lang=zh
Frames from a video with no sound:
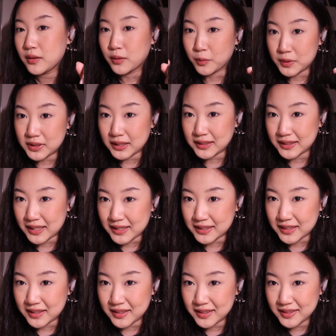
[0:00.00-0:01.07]
我们下次再
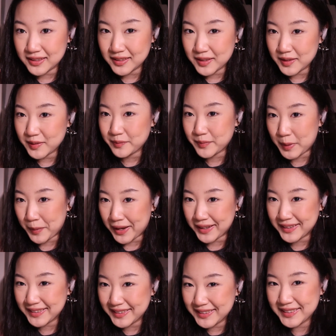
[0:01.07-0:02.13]
见，拜
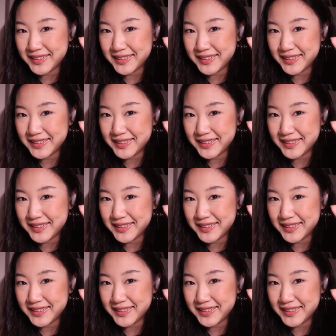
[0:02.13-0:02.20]
拜。